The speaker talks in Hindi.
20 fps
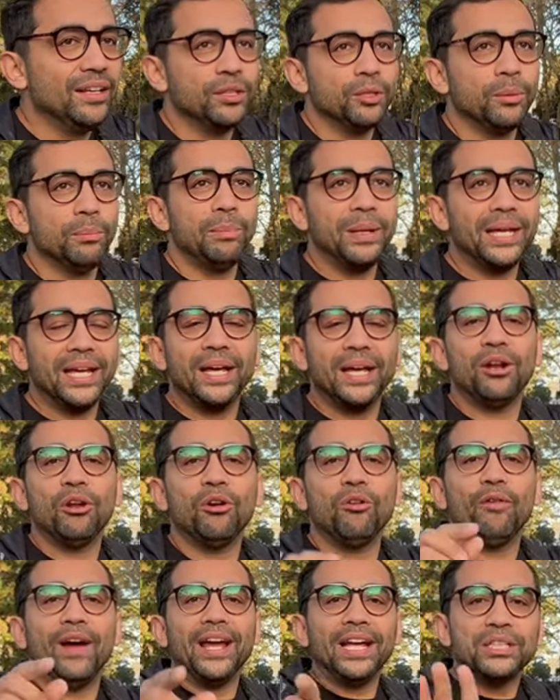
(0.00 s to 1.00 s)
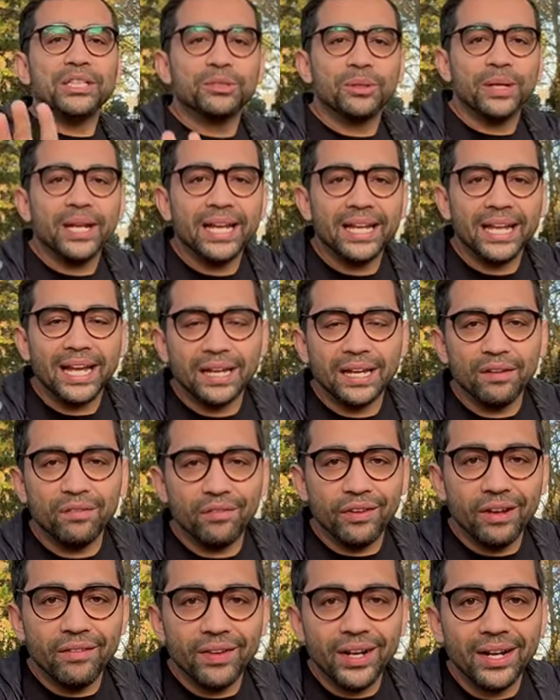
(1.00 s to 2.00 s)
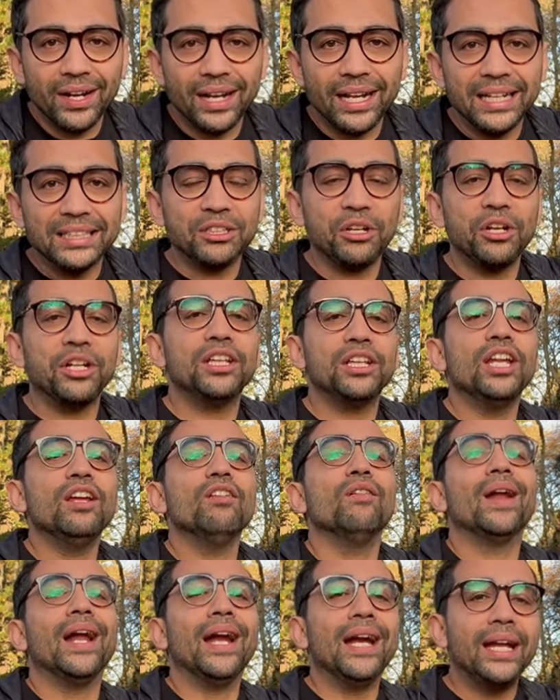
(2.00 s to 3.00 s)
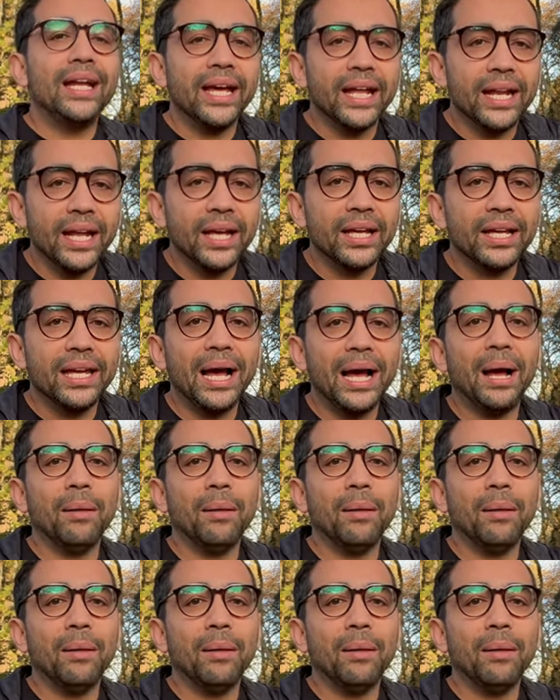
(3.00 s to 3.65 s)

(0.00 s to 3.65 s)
तो बियर और वाइन जो है ना यहाँ की फेवरेट ड्रिंक्स और इतनी वैरायटी है ना कि